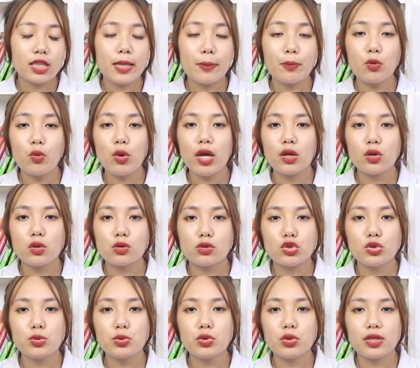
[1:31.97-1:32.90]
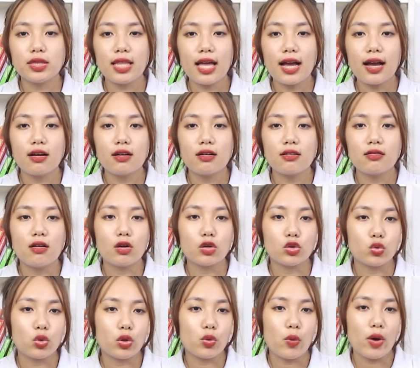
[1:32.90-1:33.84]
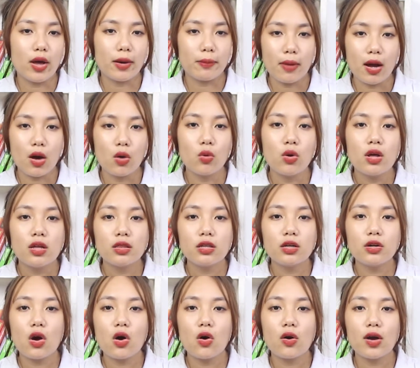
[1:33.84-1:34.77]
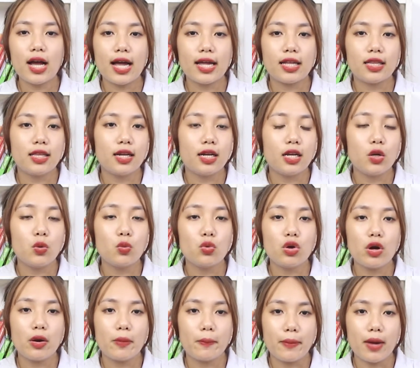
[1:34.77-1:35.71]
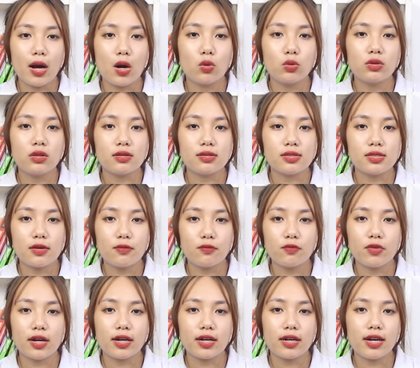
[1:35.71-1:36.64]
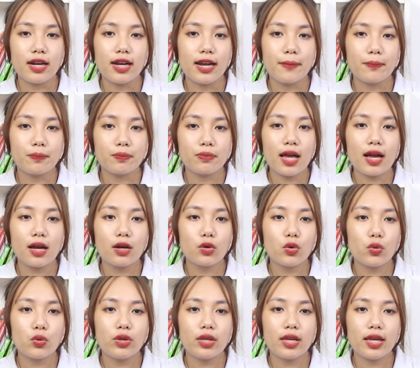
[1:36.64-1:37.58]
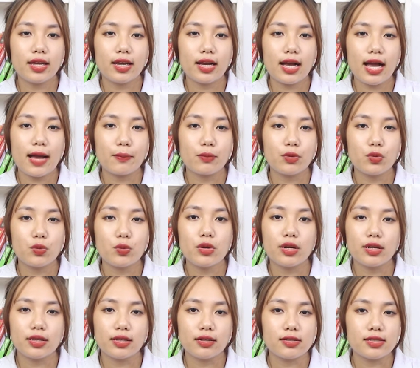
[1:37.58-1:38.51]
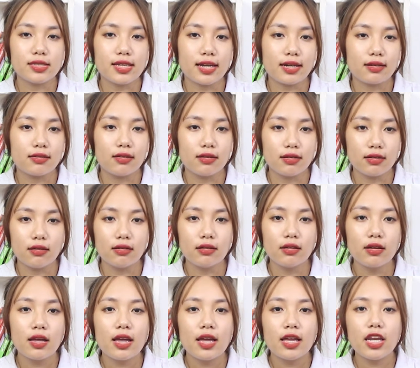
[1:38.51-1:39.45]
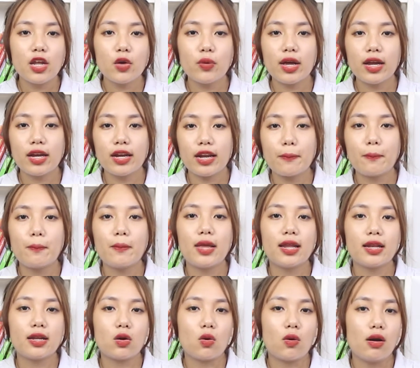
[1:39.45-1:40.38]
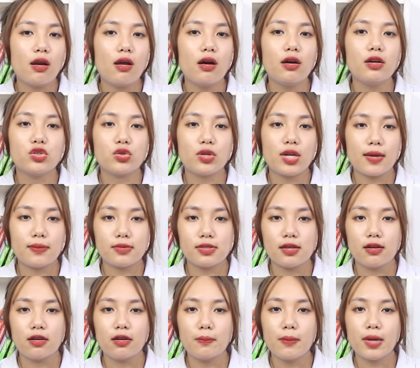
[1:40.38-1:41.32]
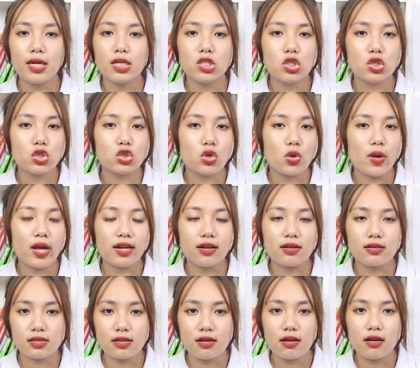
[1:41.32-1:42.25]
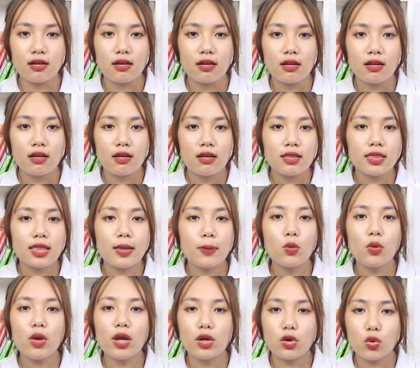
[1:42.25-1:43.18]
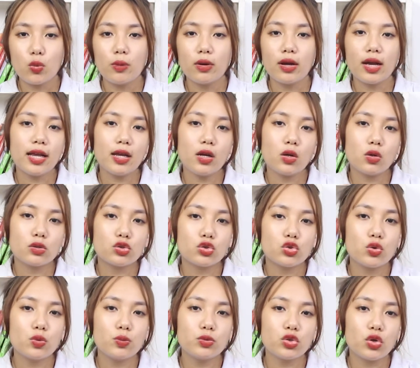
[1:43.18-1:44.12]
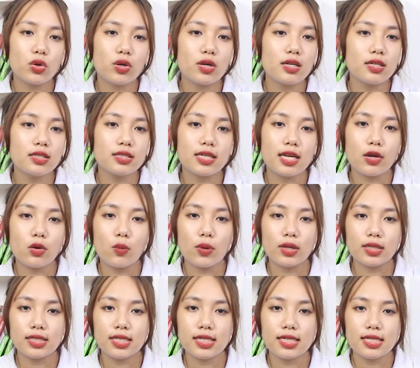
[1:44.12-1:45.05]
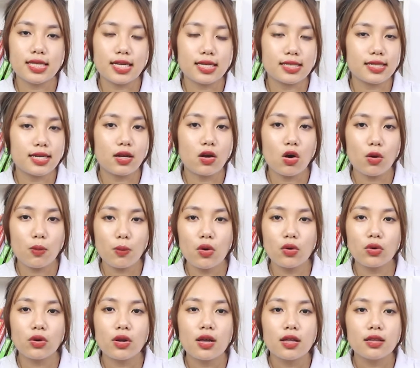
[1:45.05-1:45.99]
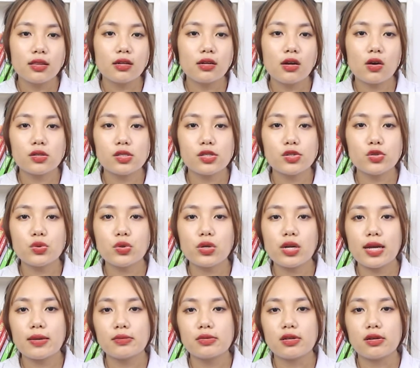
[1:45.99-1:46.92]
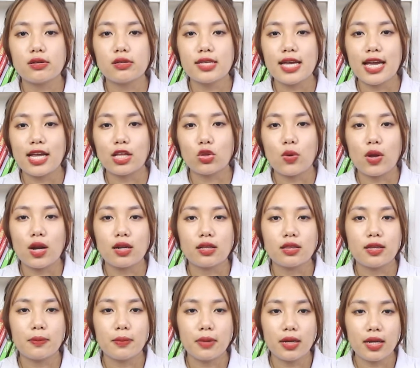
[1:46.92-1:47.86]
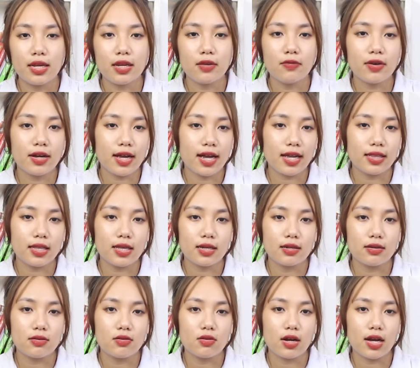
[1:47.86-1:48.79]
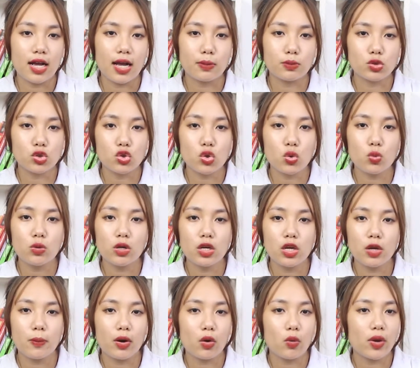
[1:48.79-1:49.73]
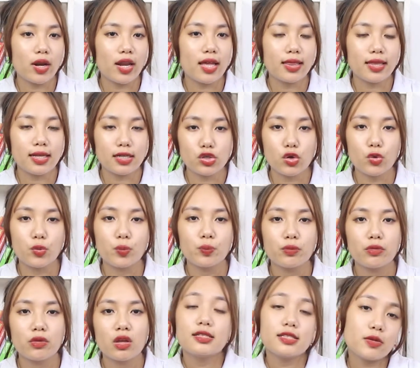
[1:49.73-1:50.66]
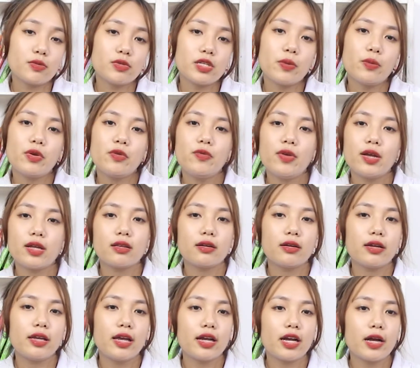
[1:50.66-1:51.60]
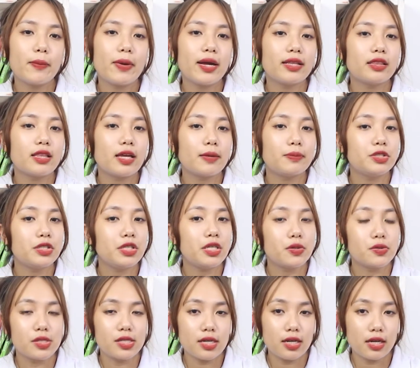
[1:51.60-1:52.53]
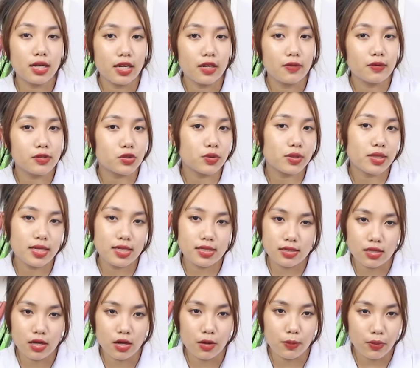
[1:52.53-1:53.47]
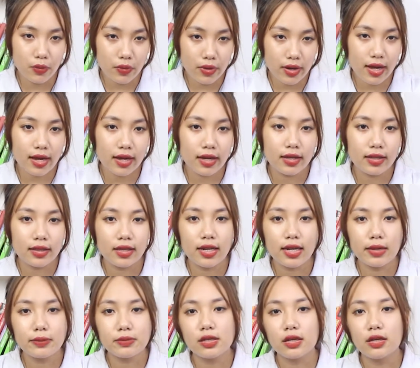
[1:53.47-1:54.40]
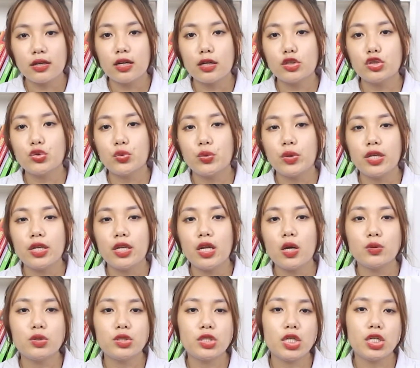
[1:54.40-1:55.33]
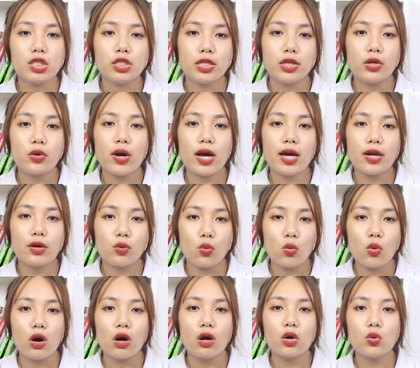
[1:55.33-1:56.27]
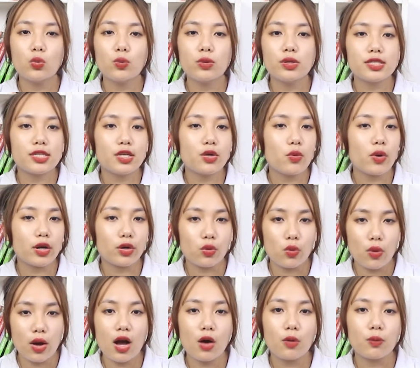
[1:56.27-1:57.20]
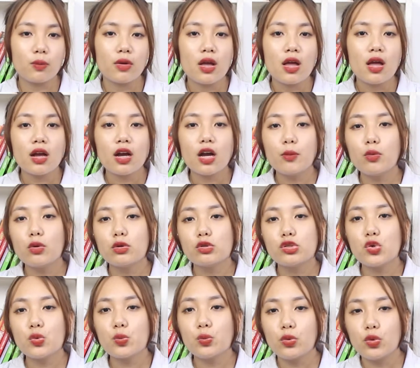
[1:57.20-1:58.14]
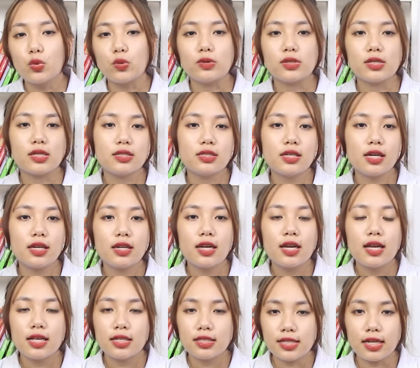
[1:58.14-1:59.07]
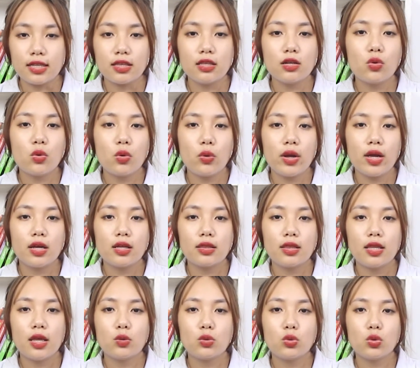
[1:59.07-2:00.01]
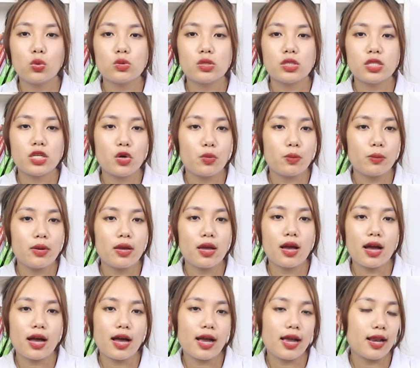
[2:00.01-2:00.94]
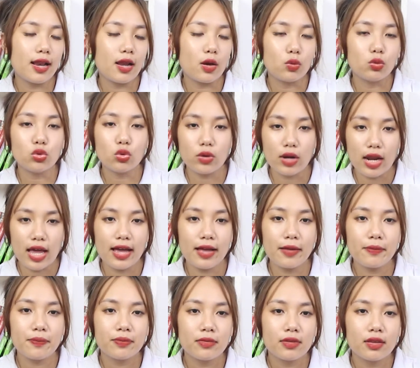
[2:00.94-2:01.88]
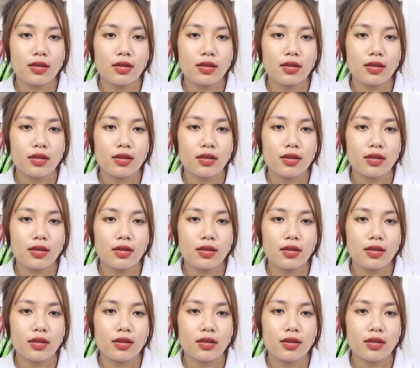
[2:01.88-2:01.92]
Tập luyện còn giúp cho tăng cường tuần hoàn máu, từ đó cải thiện lưu lượng máu tới dương vật để làm tăng độ nhạy cảm cũng như là thời gian cương cứng. Điều này đặc biệt có lợi cho nam giới mắc chứng rối loạn cương dương. Tập luyện đúng cách còn giúp cho ức chế quá trình sản sinh hormone, từ đó sẽ giúp cho nam giới giải tỏa được tâm lý và cải thiện được cảm xúc khi mà quan hệ tình dục. Song song với việc thực hiện các bài tập chữa yếu sinh lý và xuất tinh sớm mỗi ngày thì nam giới cần chú ý điều chỉnh chế độ ăn uống cũng như sinh hoạt khoa học, cần bổ sung đủ dưỡng chất, tránh thức khuya, tiêu thụ rượu bia hay là hút thuốc lá.